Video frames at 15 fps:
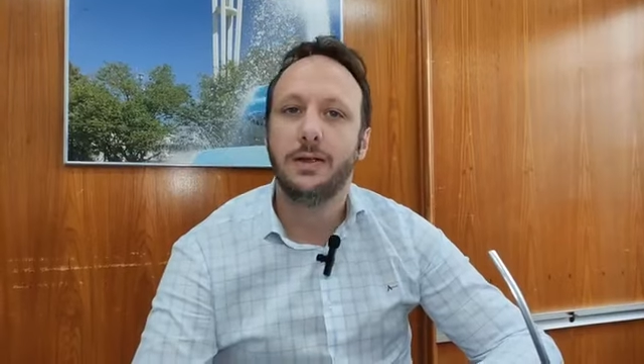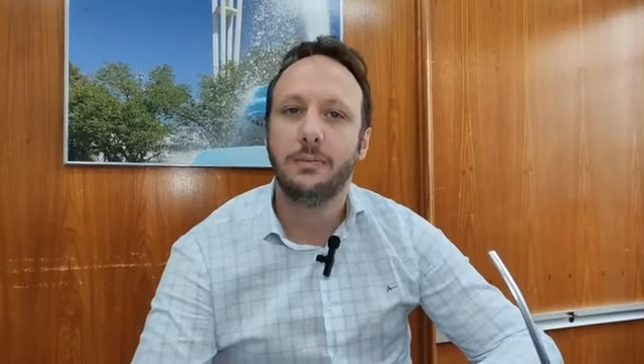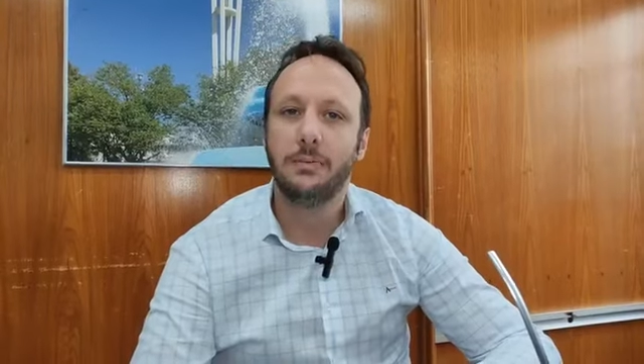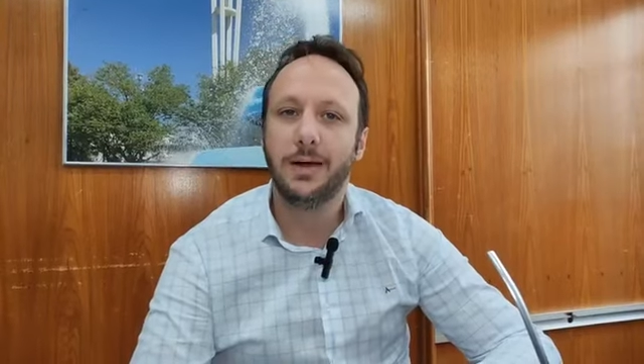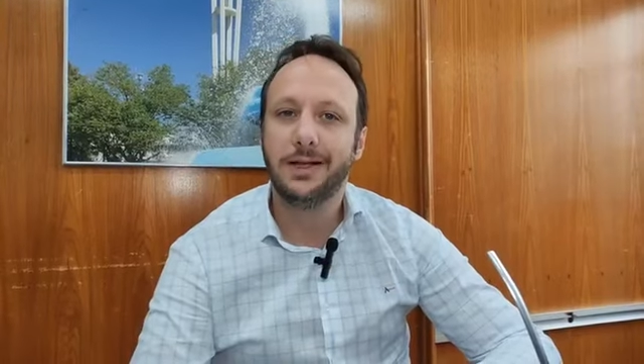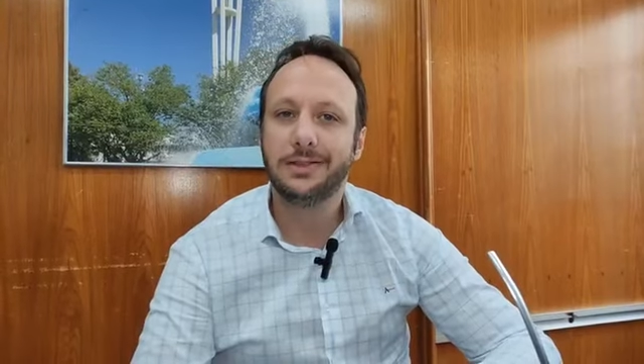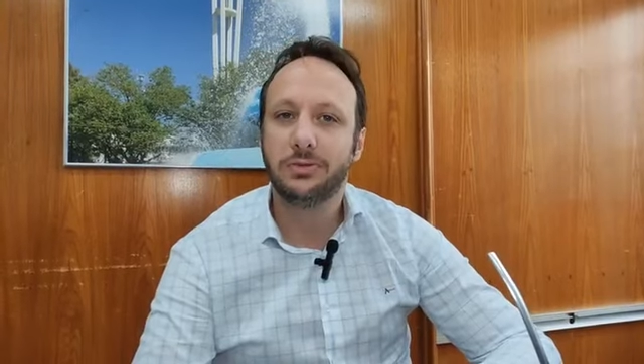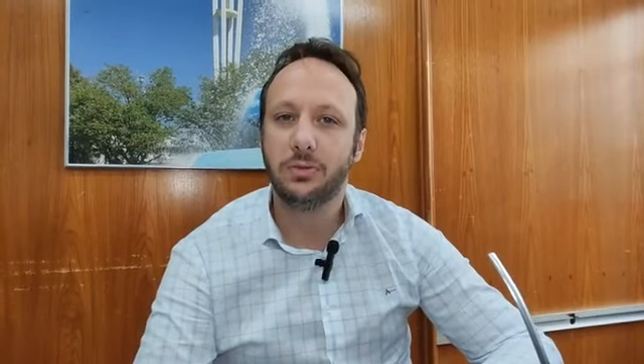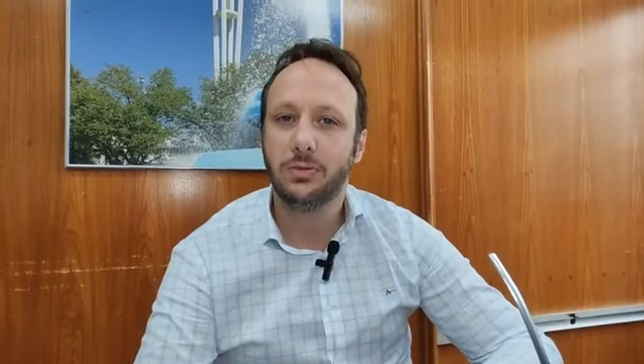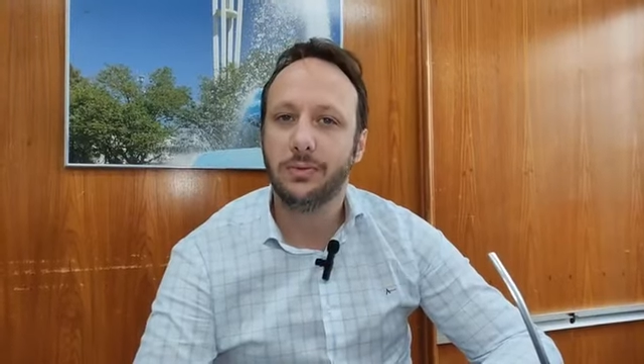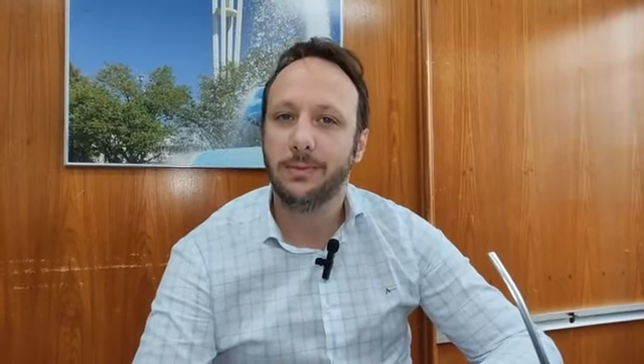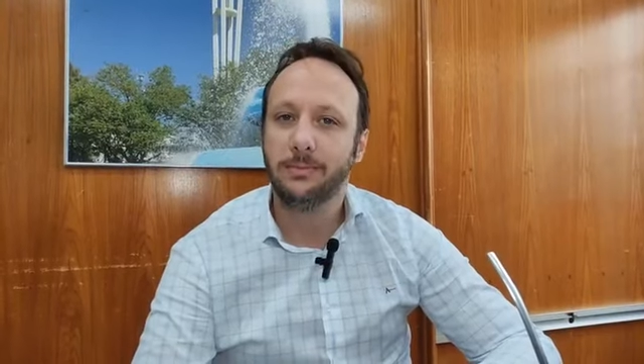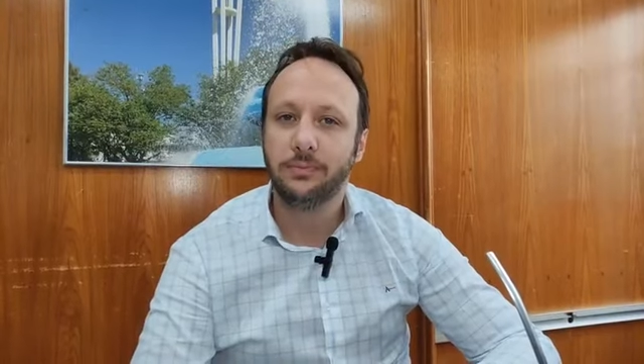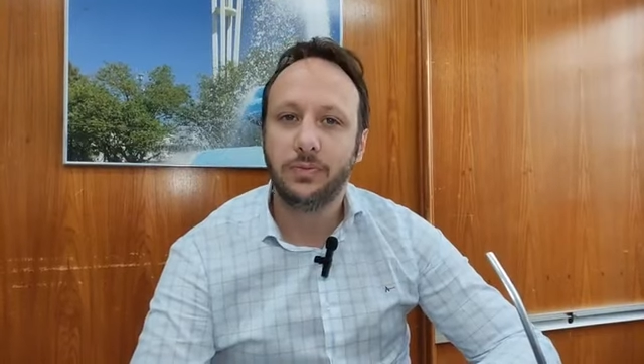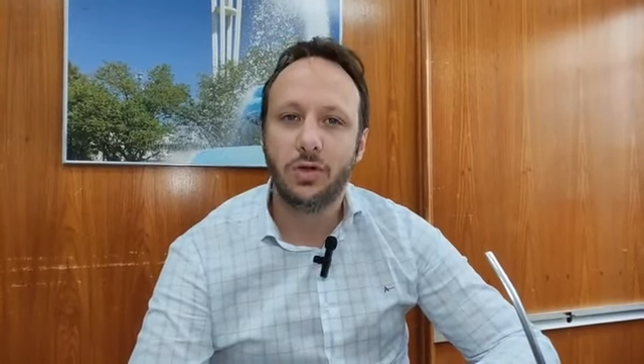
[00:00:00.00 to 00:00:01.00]
mas
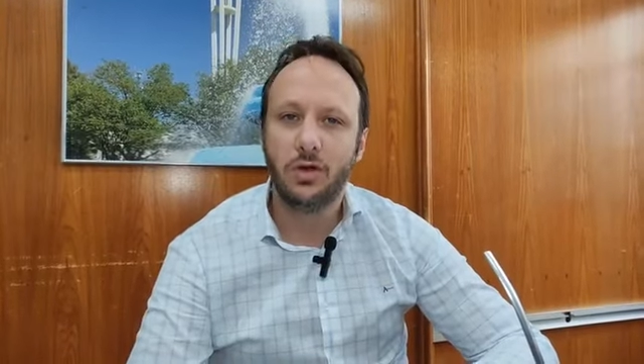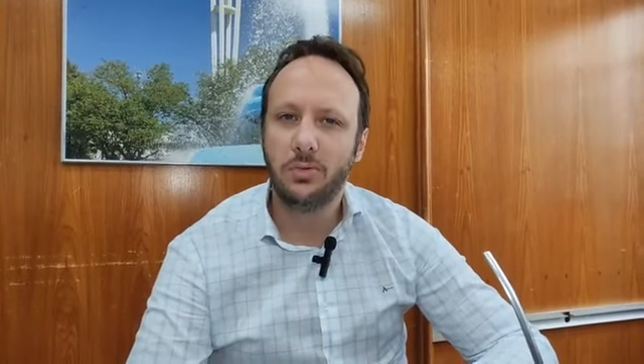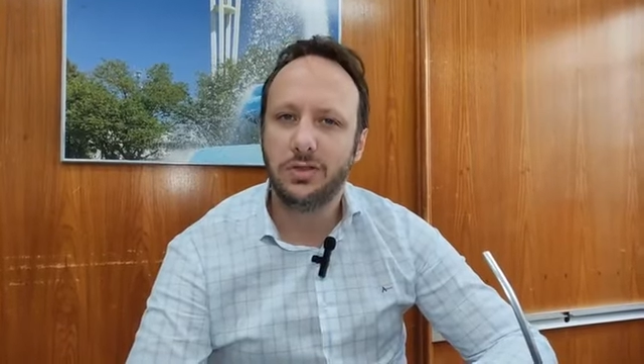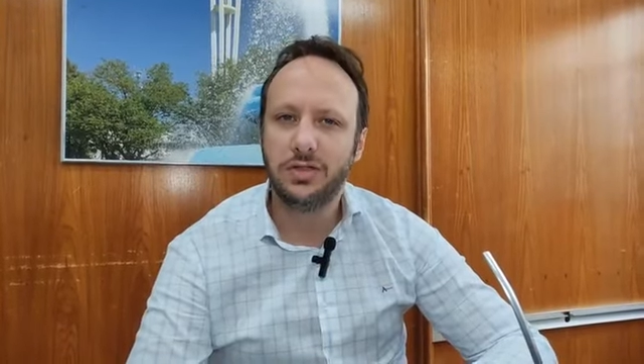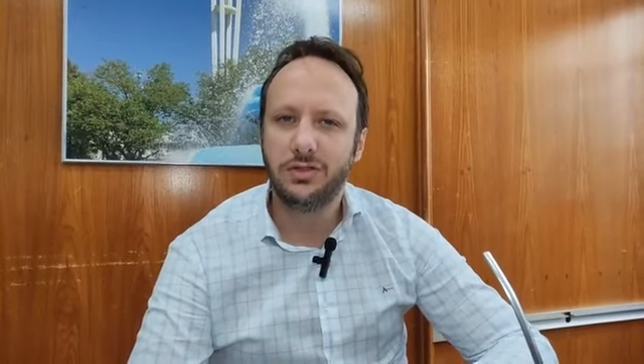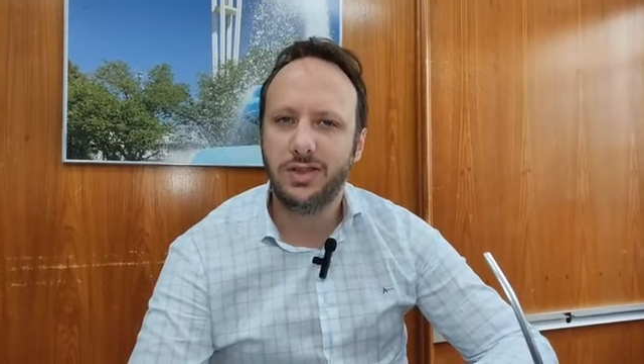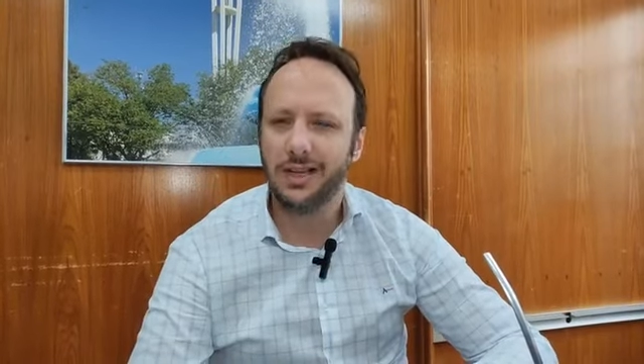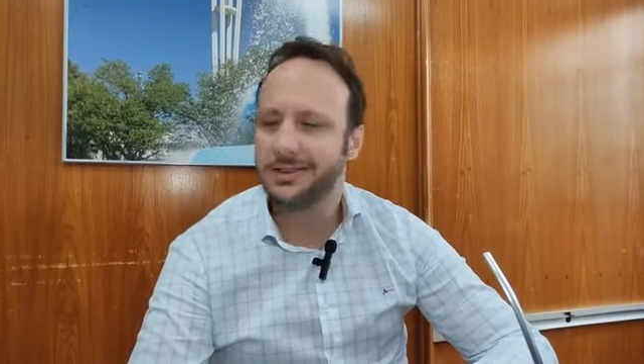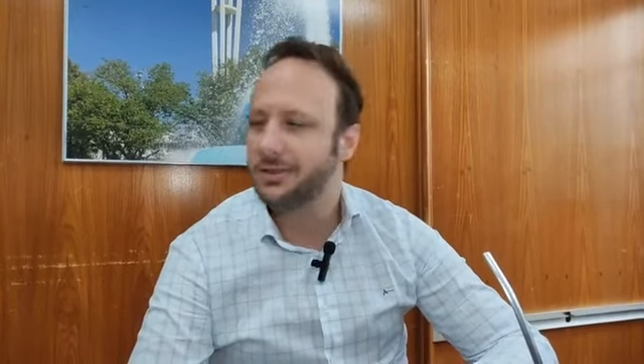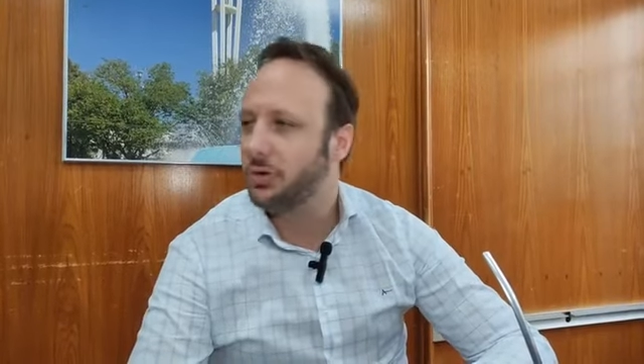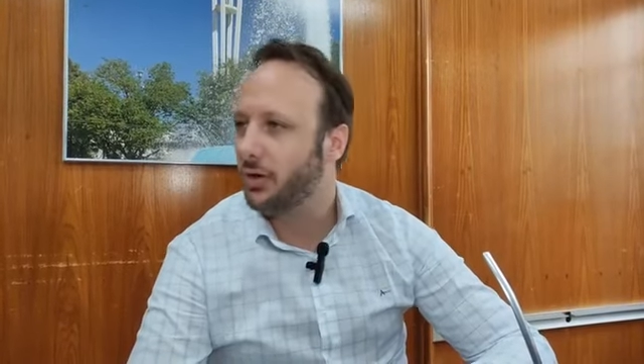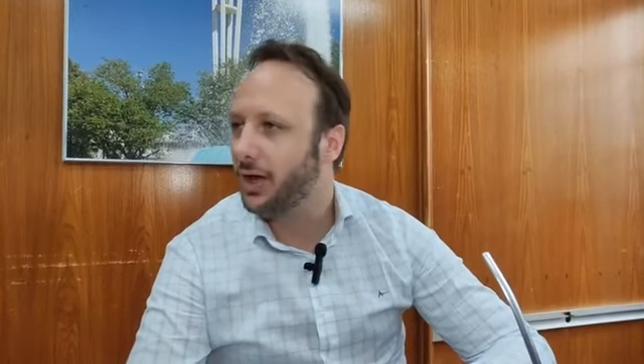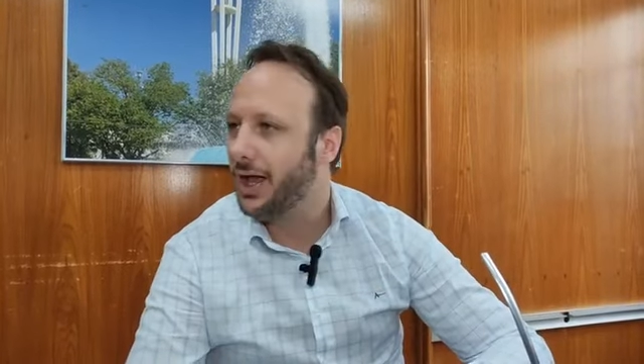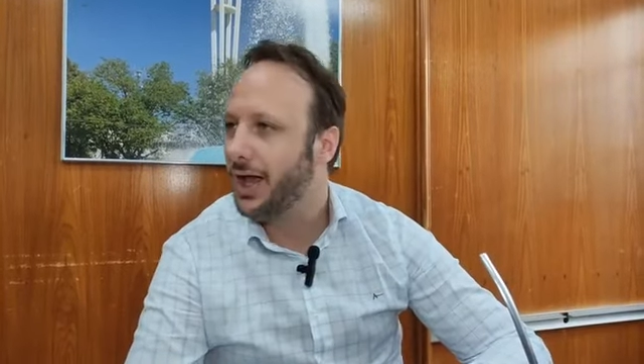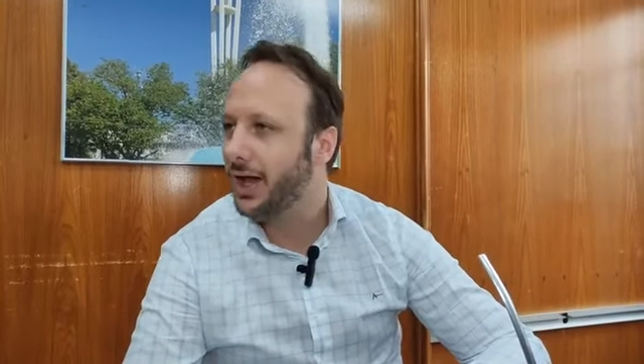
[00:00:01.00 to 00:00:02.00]
com alguma atividade
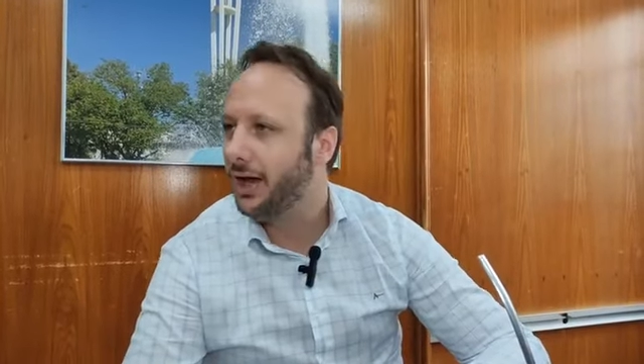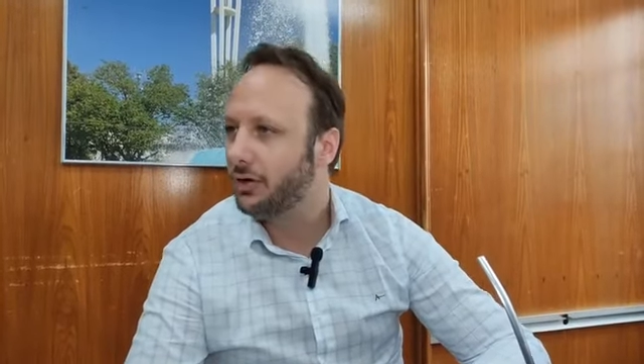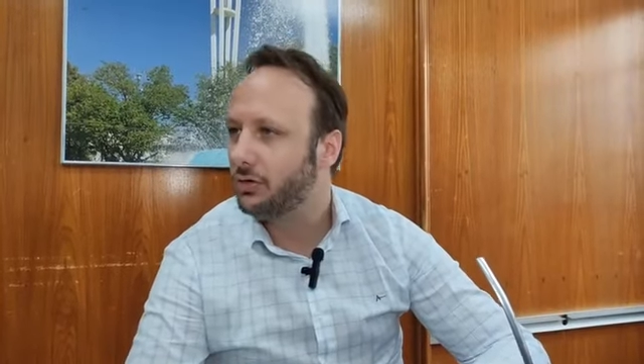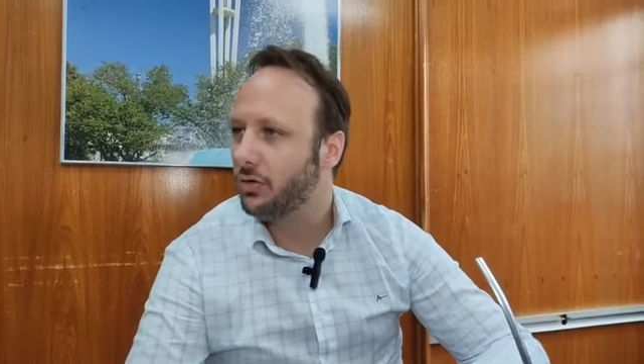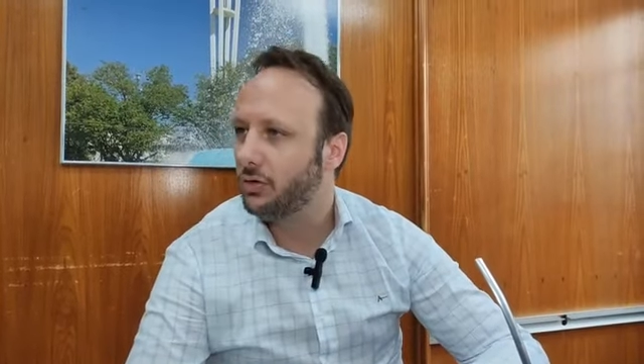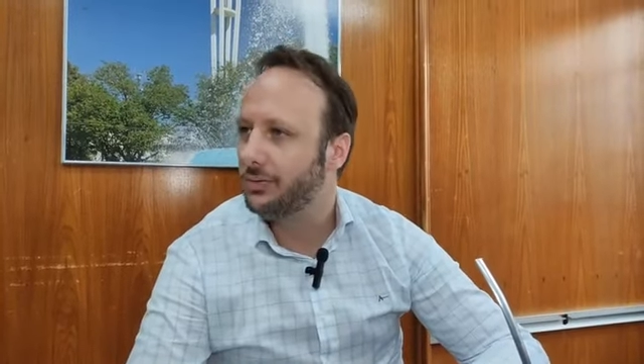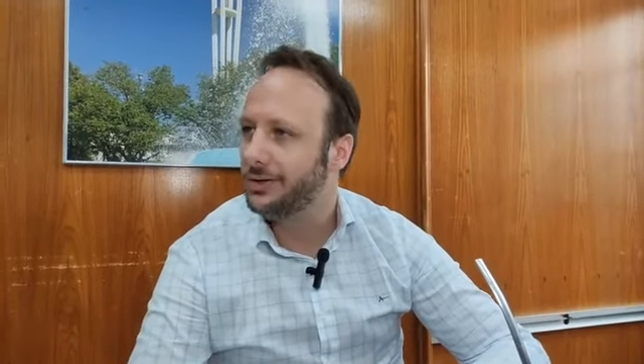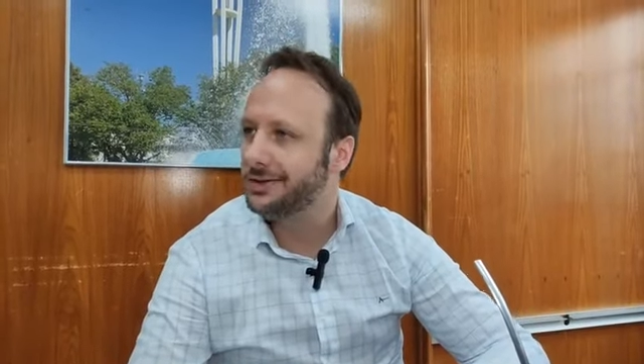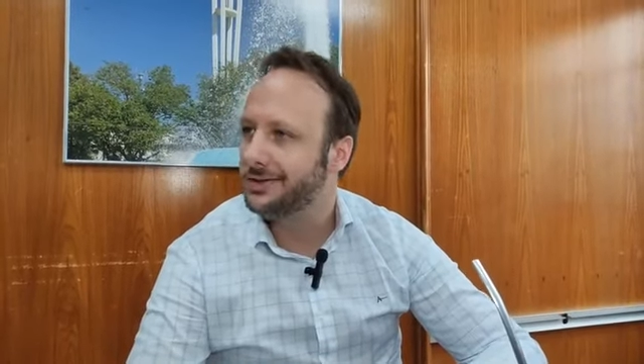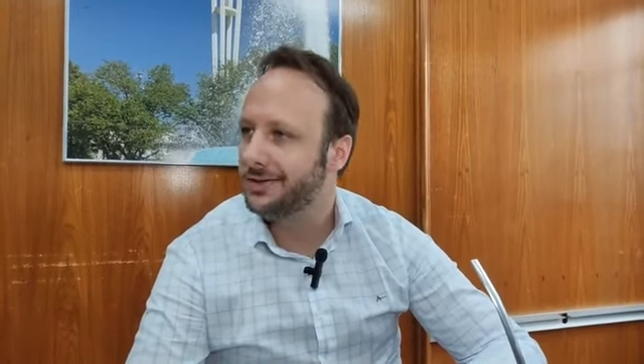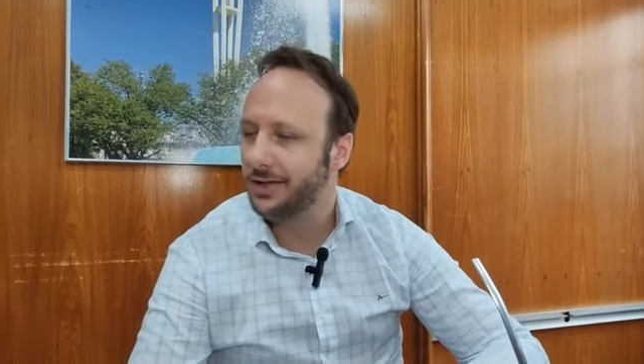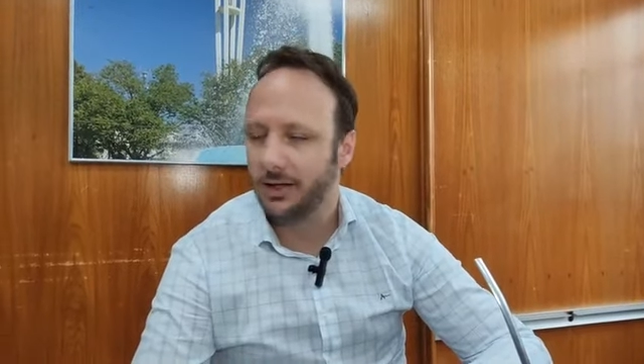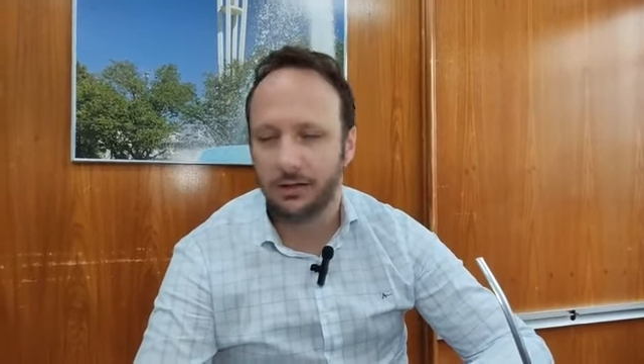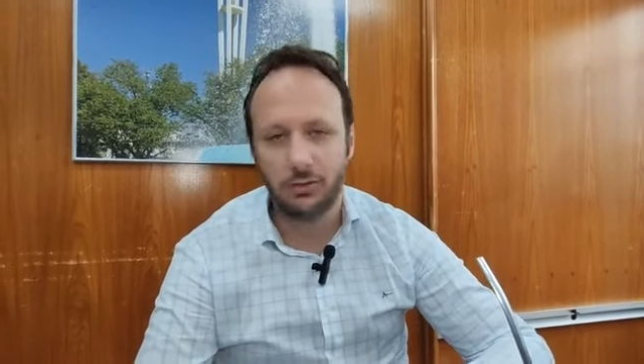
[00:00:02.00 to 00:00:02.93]
escolar, com algumas eh,